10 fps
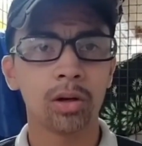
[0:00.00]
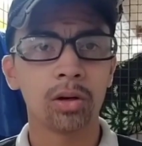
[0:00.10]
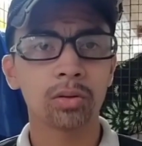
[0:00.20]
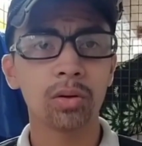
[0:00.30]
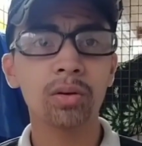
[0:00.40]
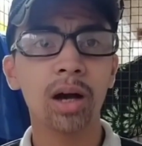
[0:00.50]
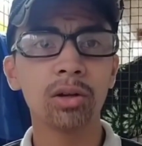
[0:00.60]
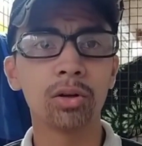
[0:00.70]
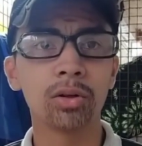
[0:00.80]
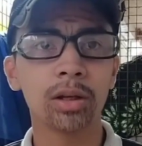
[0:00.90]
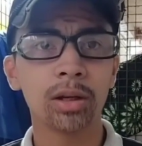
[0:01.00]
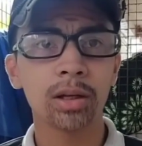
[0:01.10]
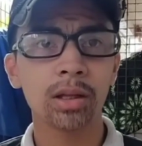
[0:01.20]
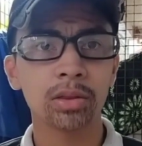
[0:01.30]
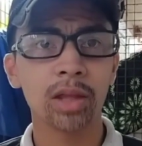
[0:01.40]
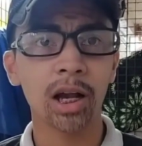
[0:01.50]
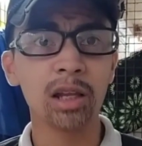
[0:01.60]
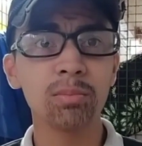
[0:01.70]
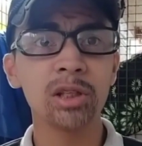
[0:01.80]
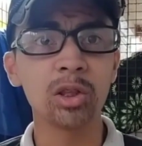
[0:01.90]
Kung ganon, dalhin
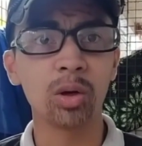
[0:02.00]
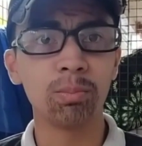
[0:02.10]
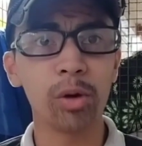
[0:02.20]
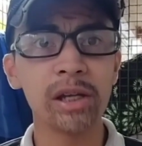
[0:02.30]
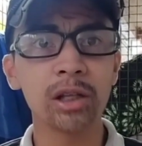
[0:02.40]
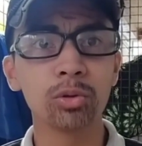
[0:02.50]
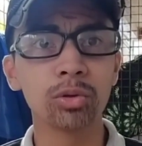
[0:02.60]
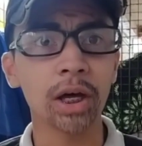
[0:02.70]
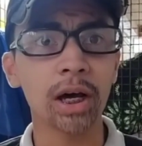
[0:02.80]
mo dito ang buhay na tuta.